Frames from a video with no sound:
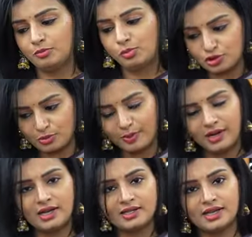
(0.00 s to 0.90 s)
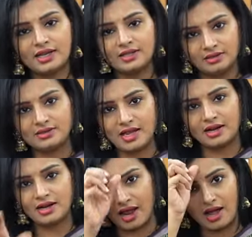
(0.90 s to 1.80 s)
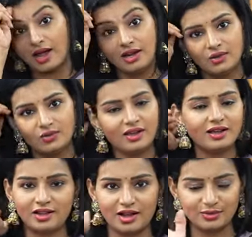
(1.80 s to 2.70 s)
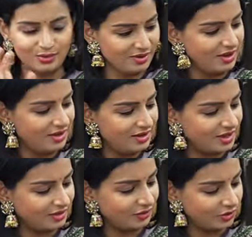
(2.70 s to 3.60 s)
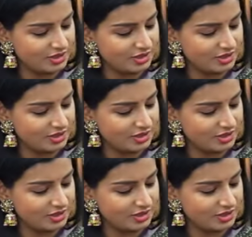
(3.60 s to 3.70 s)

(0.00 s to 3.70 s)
పోచంపల్లి డిజైన్ శారీ లాగానే ఉంది కానీ కాదు ఇదంతా కూడా